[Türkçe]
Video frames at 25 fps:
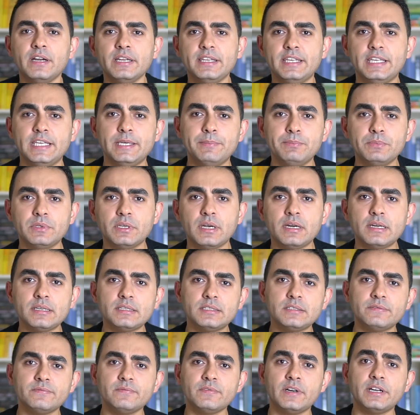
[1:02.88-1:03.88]
var, giyim
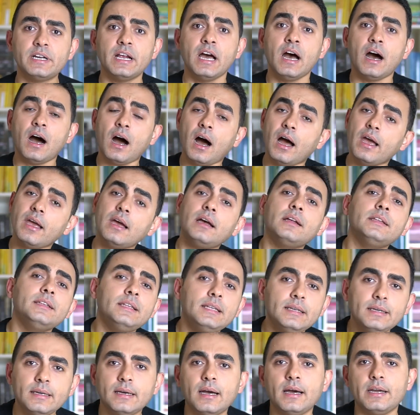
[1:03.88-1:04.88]
tarzım var,
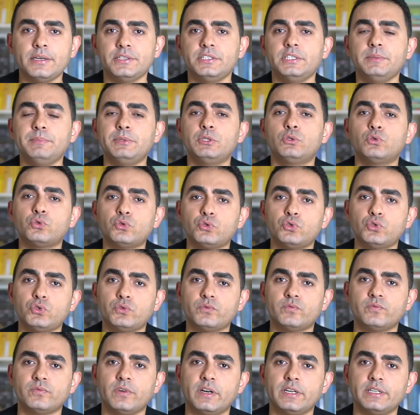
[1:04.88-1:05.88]
hayata karşı bir
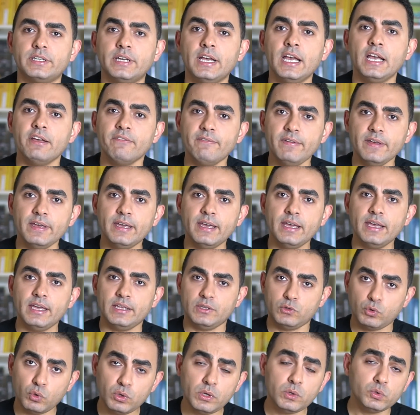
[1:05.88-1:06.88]
duruşum var. Ve
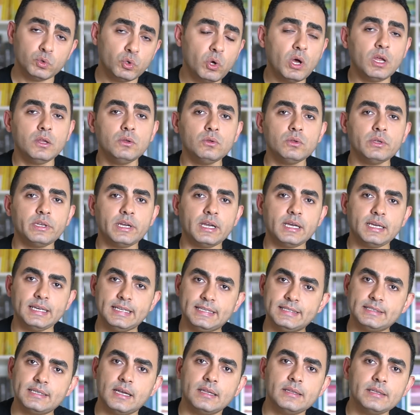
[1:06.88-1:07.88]
doğal olarak
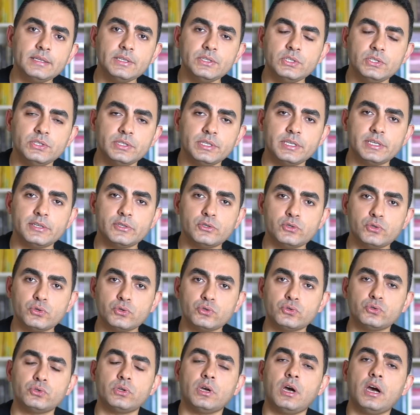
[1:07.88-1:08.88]
insanlar içinde
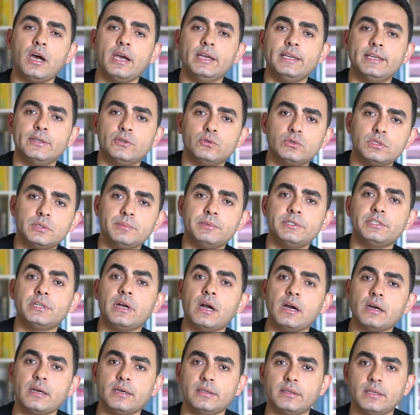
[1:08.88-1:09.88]
yaşıyorsun. Ailen
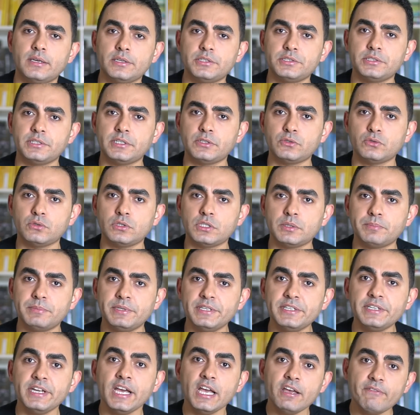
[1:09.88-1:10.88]
olabilir, arkadaşların
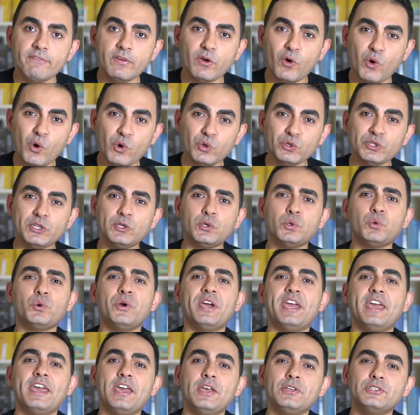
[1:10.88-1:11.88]
olabilir ve ortaya o
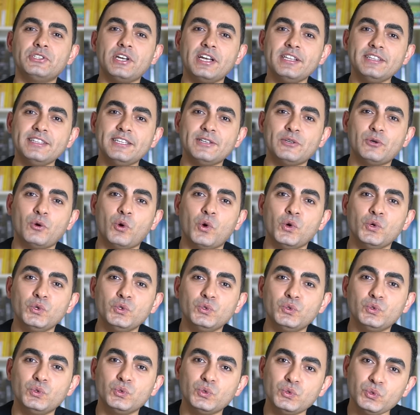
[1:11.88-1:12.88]
heyecanla
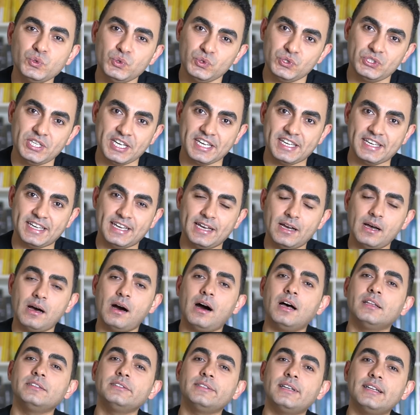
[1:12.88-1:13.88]
koyduğun şeyi
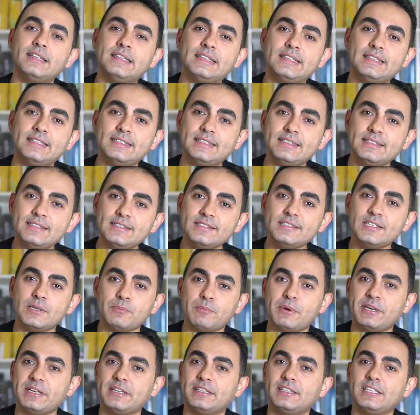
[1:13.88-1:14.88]
anlattığın
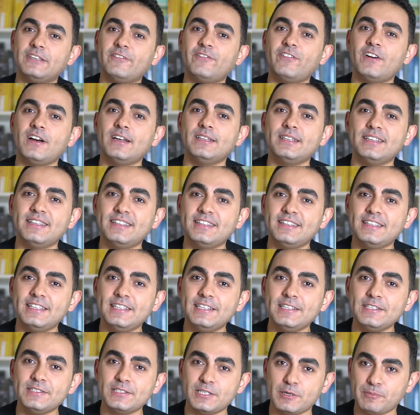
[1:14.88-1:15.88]
zaman ya da ifade
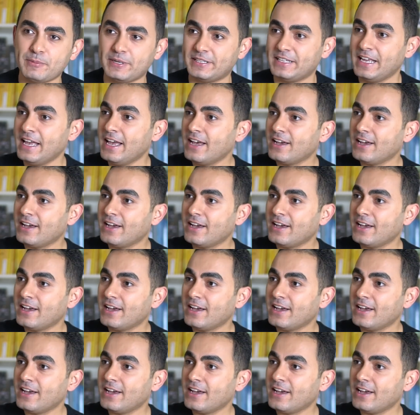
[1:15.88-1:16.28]
ettiğin zaman